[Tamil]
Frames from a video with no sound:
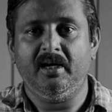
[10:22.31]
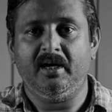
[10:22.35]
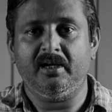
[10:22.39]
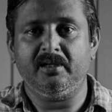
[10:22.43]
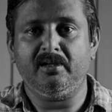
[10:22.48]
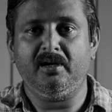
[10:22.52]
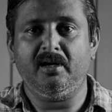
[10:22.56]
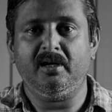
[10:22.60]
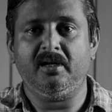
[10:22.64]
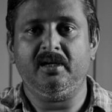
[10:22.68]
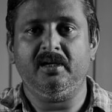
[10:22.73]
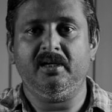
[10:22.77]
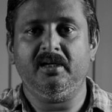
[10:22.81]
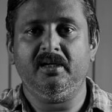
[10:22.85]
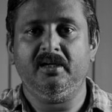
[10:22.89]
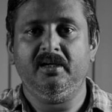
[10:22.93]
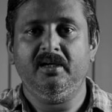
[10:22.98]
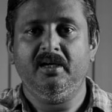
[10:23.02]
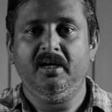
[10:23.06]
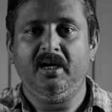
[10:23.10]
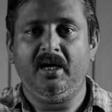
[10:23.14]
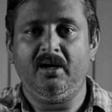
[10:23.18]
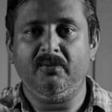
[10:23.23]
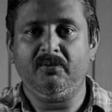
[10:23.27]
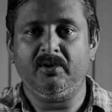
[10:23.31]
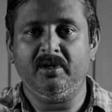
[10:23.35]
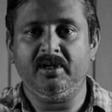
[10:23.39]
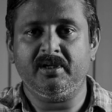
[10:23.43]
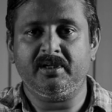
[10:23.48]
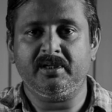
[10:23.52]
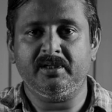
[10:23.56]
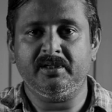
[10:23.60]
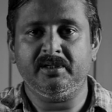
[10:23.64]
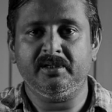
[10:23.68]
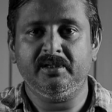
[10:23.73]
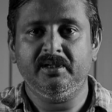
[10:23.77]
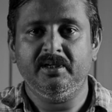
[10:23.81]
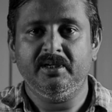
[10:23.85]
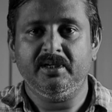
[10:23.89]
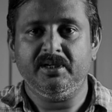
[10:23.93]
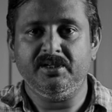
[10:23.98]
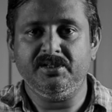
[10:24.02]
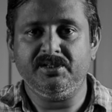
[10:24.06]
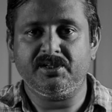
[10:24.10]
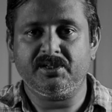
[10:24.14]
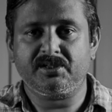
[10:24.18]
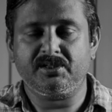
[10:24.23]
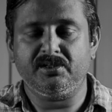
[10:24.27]
அதனால் அவங்களுக்கு
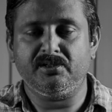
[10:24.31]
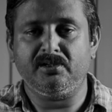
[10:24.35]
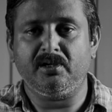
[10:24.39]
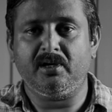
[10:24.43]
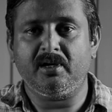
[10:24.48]
இன்ஜெக்ஷன்